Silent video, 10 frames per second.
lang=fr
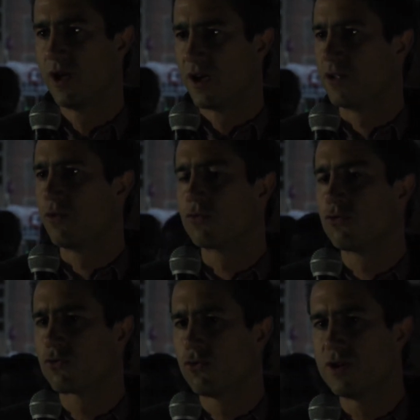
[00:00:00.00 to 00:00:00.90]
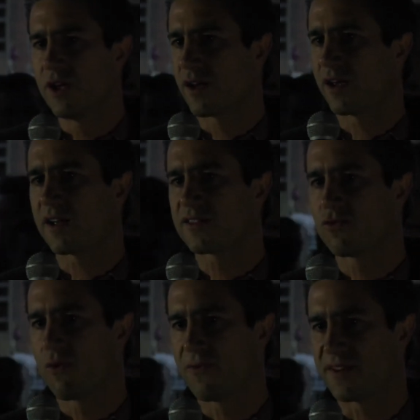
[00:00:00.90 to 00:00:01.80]
Et donc du coup, il y a une
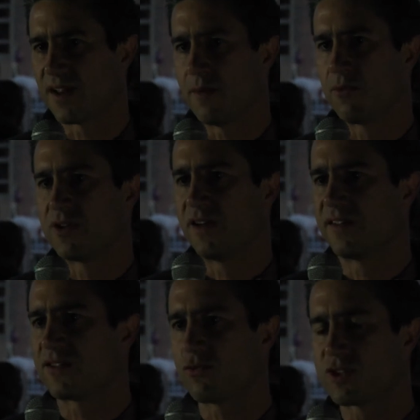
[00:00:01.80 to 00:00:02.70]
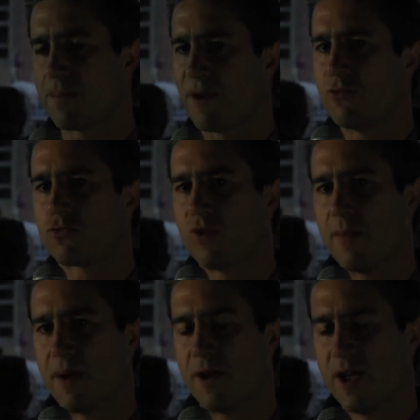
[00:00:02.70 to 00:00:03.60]
réaction face à la mondialisation qui n'est pas du tout la même.